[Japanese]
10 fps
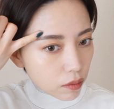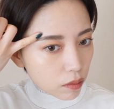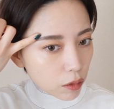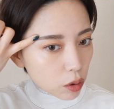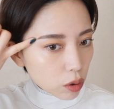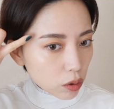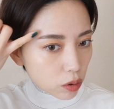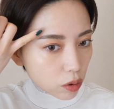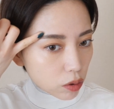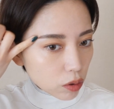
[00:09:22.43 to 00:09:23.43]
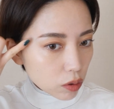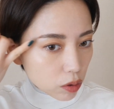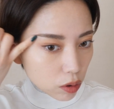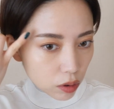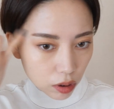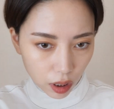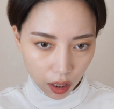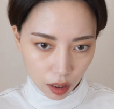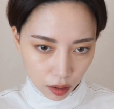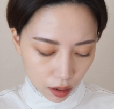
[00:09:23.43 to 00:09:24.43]
もうちょんちょんちょんちょんっ
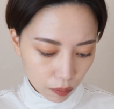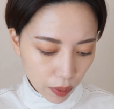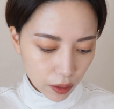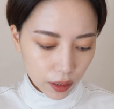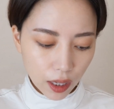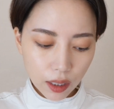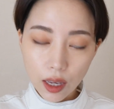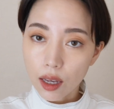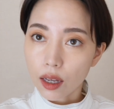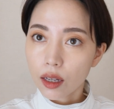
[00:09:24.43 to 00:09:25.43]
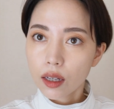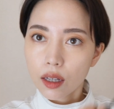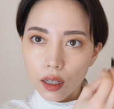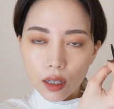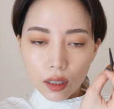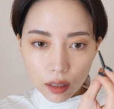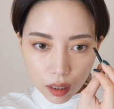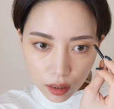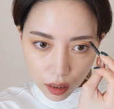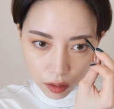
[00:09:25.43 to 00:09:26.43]
てパウダーで足
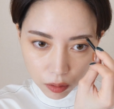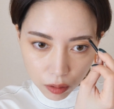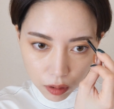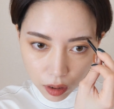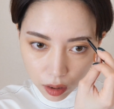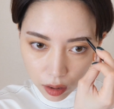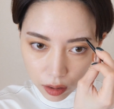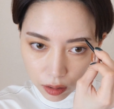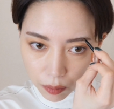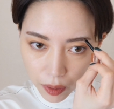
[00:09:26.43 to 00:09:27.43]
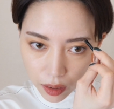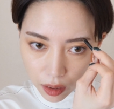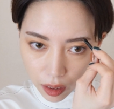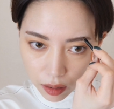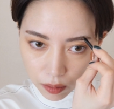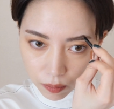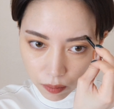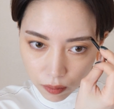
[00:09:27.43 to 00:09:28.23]
りないところだけ足すイメージです